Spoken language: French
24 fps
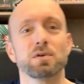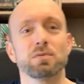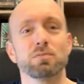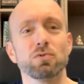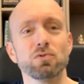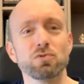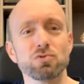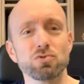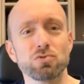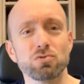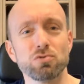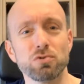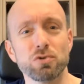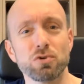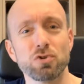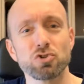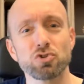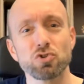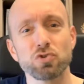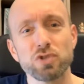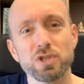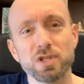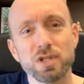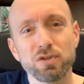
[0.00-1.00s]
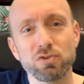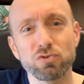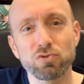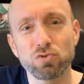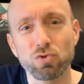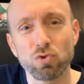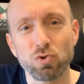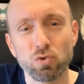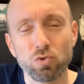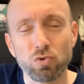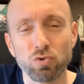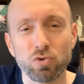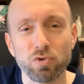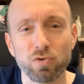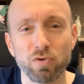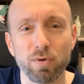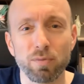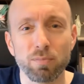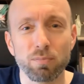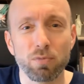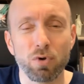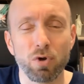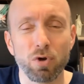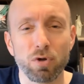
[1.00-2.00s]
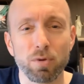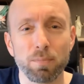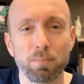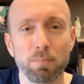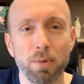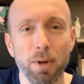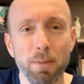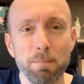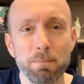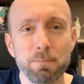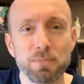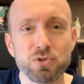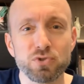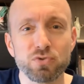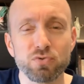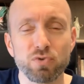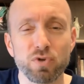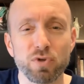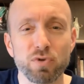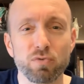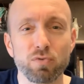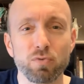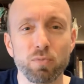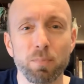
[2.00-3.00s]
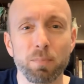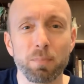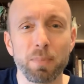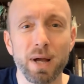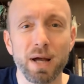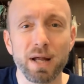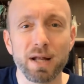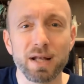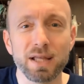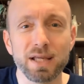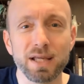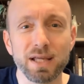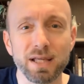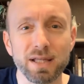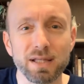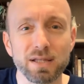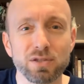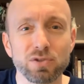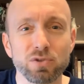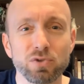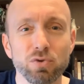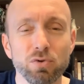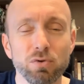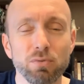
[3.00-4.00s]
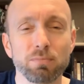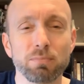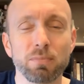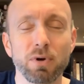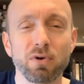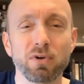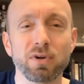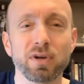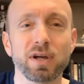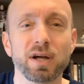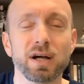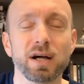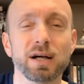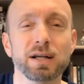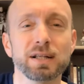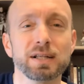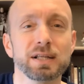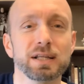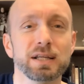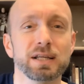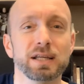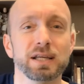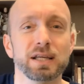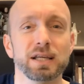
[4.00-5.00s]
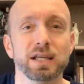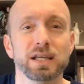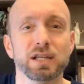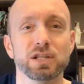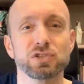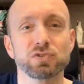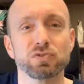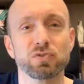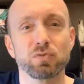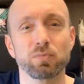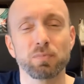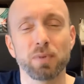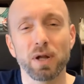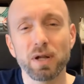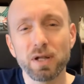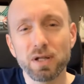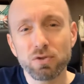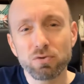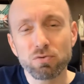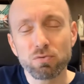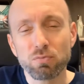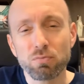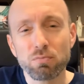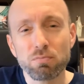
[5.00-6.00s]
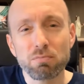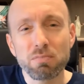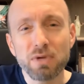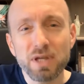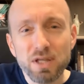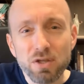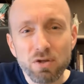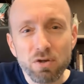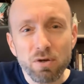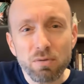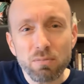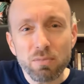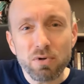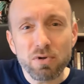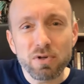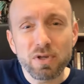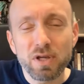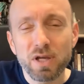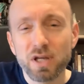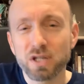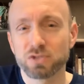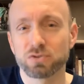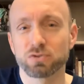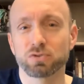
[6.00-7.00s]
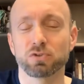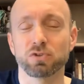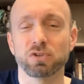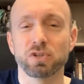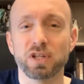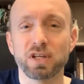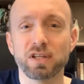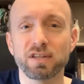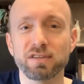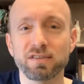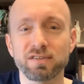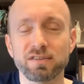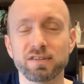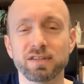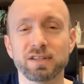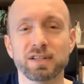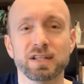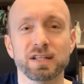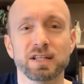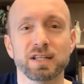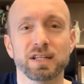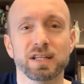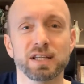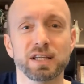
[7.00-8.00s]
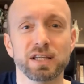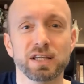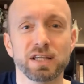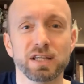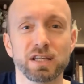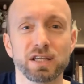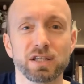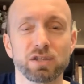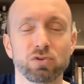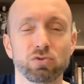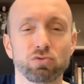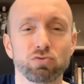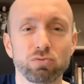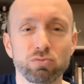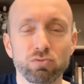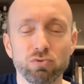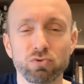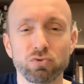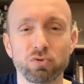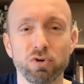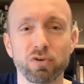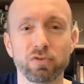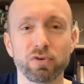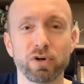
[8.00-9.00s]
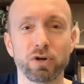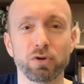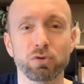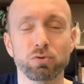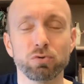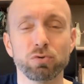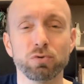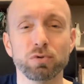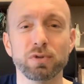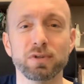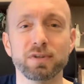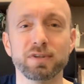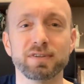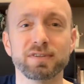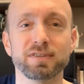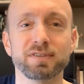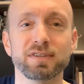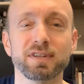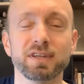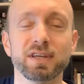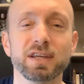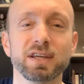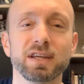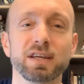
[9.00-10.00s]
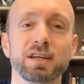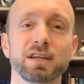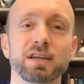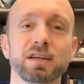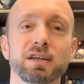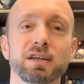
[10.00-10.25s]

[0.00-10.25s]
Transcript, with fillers: Bonjour, aujourd'hui sur le Contrebande Blog Pop, je vais vous parler de manga. Et je vais vous parler du meilleur manga que je connaisse et que tout le monde doit avoir lu, c'est